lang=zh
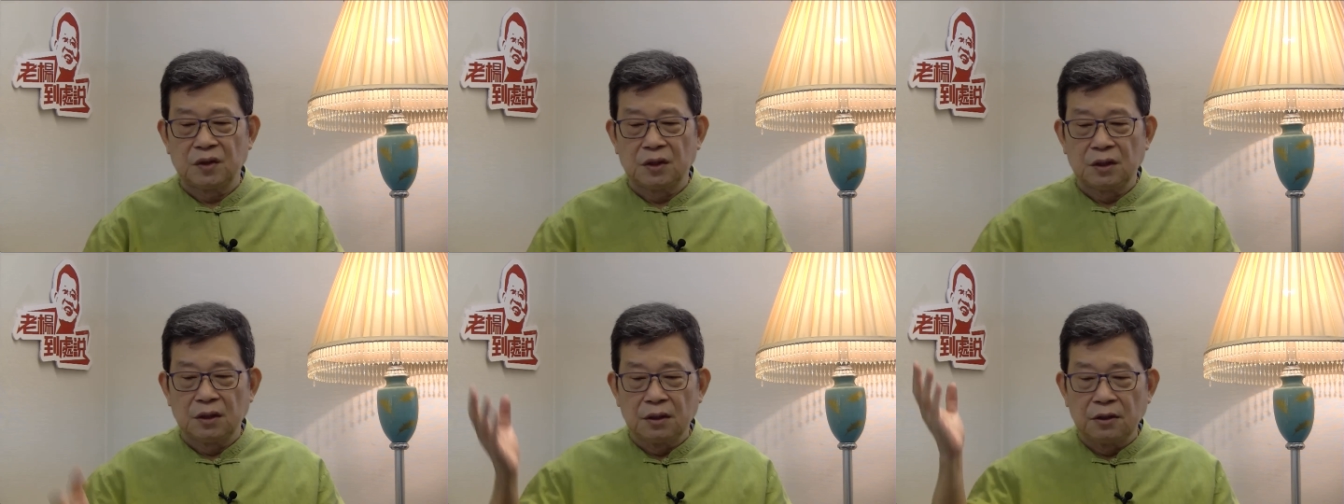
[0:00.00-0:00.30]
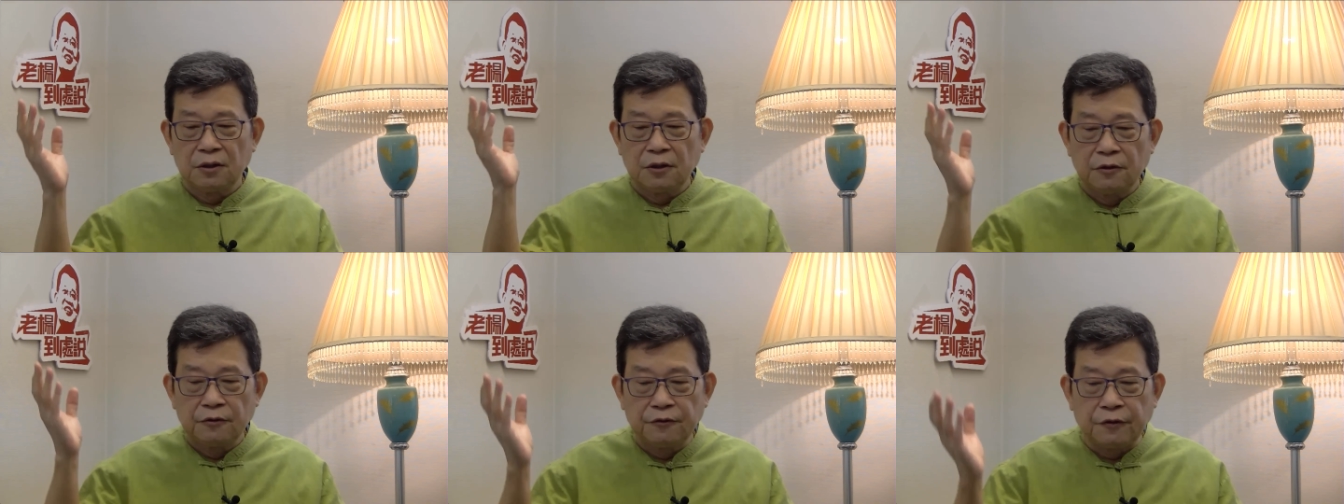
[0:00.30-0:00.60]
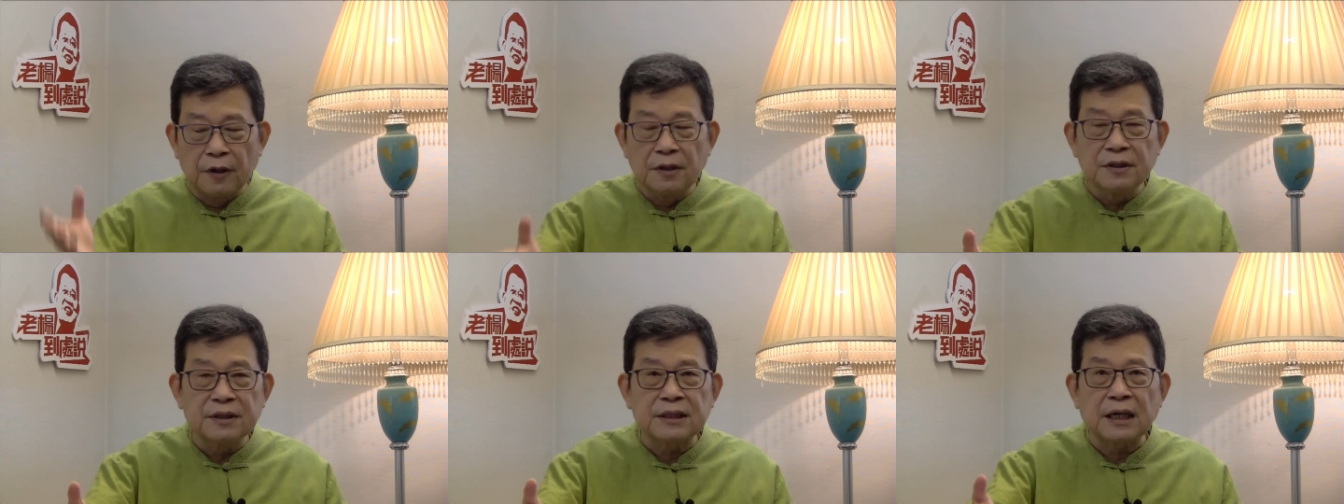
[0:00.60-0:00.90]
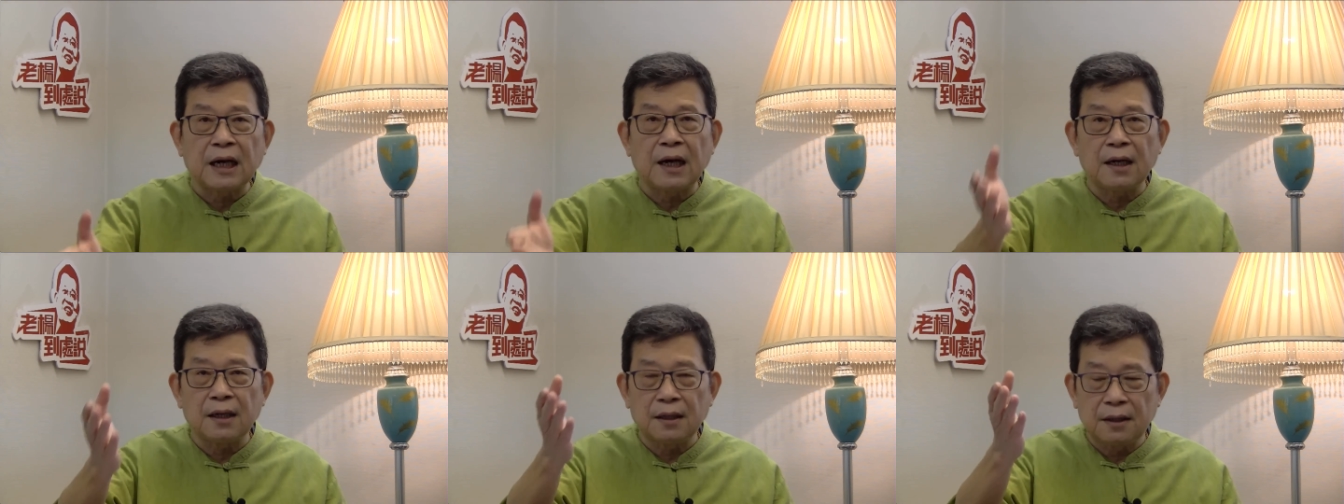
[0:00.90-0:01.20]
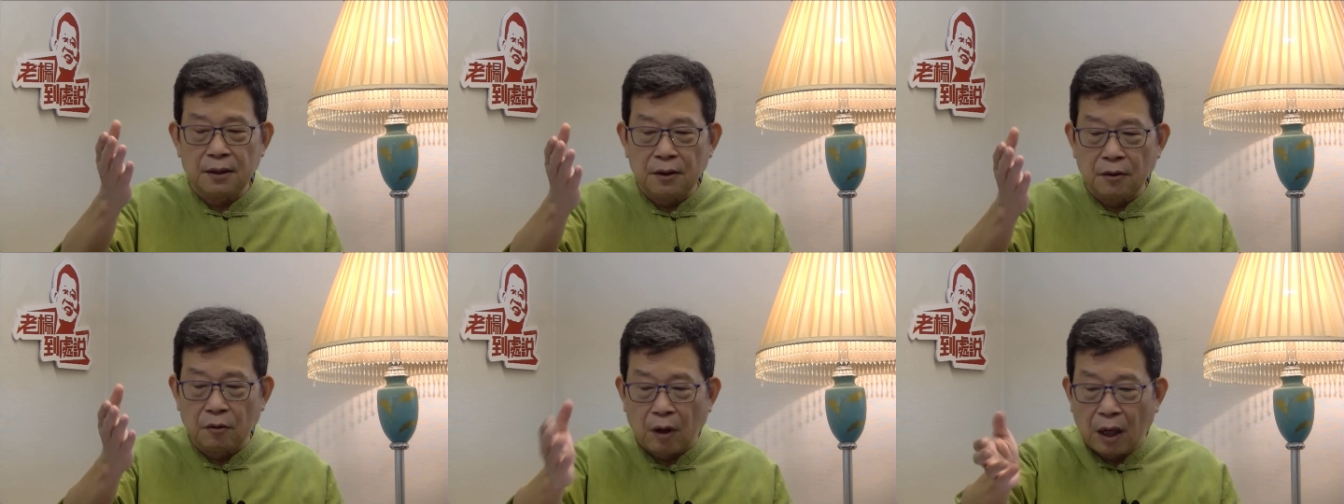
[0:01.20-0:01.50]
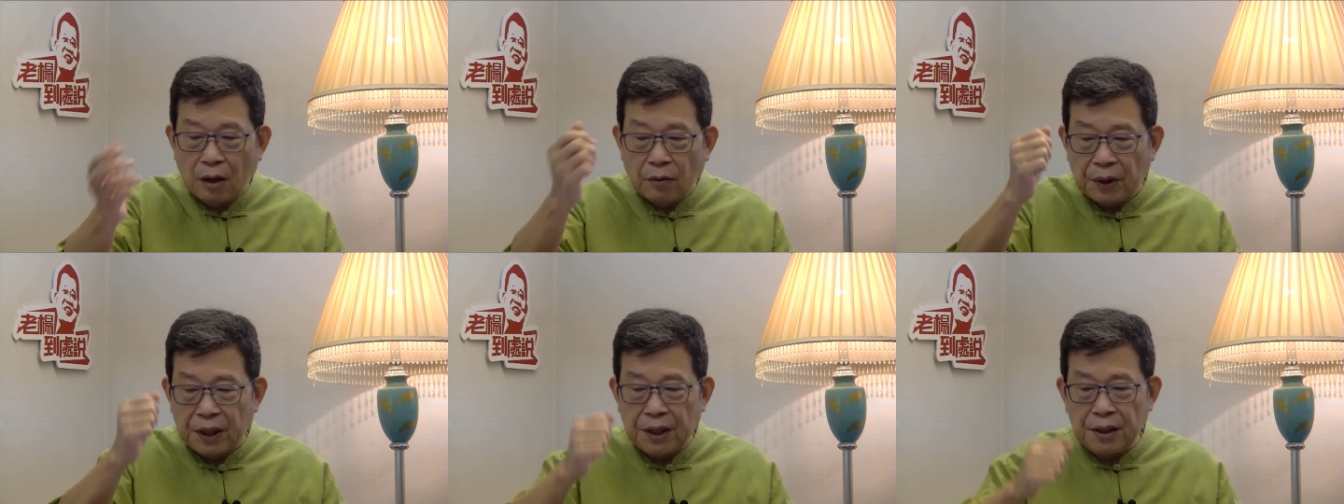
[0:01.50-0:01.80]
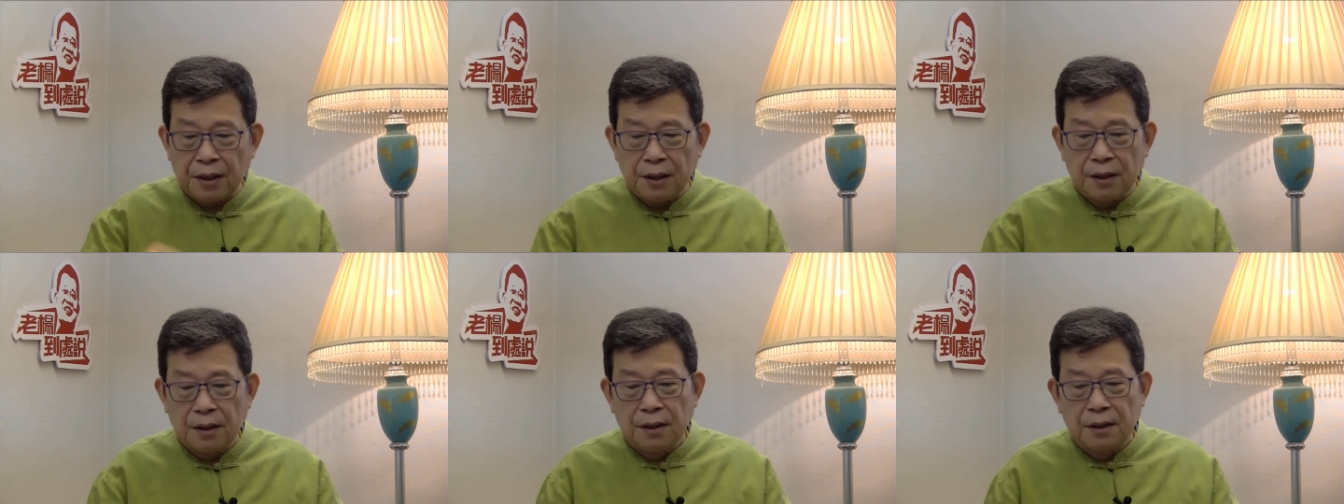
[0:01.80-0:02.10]
封杀华为，
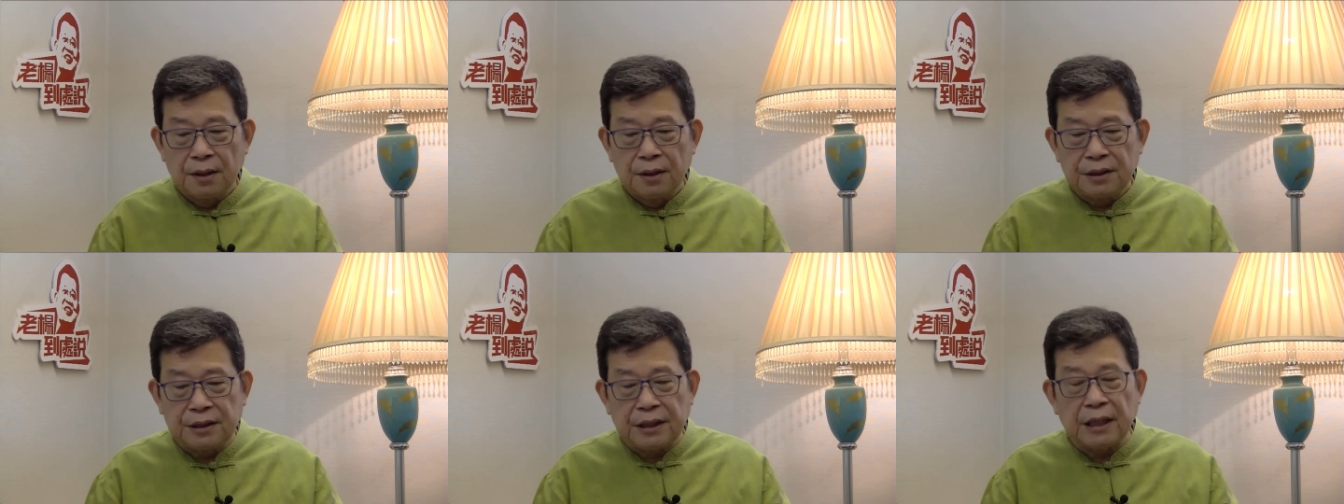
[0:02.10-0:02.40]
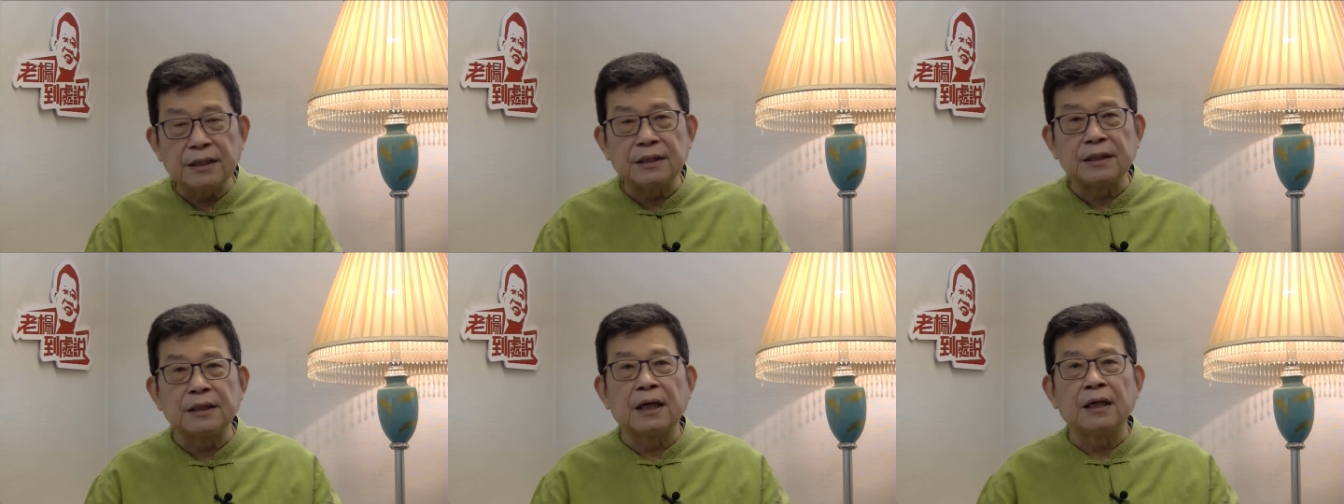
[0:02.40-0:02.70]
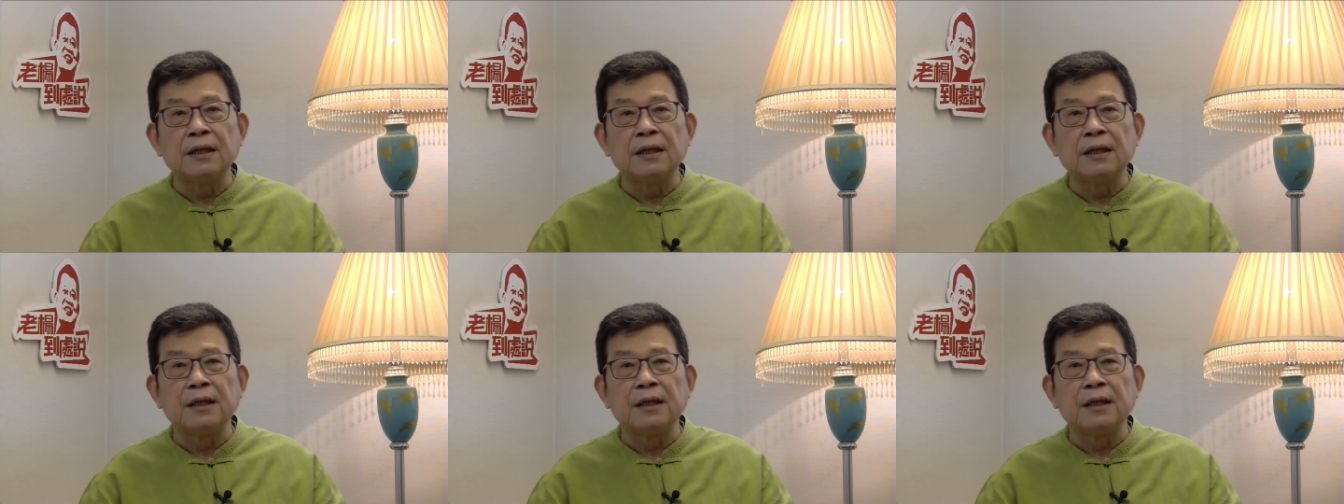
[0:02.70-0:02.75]
接着呢